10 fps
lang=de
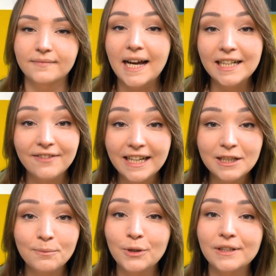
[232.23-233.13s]
Eine
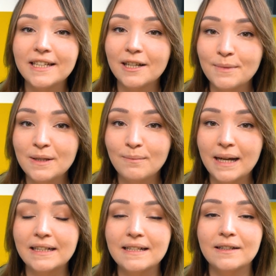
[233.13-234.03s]
weitere Möglichkeit
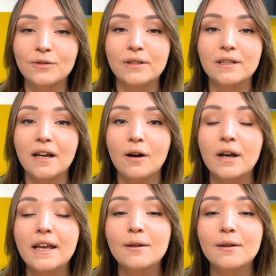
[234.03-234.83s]
mitzumachen ist natürlich auch,